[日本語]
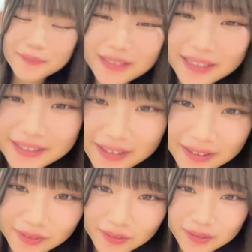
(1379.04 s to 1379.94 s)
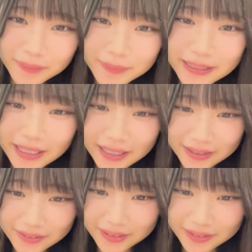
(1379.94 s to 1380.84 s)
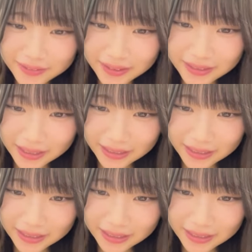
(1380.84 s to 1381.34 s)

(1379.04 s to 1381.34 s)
みんなゆあのために開けといてくださ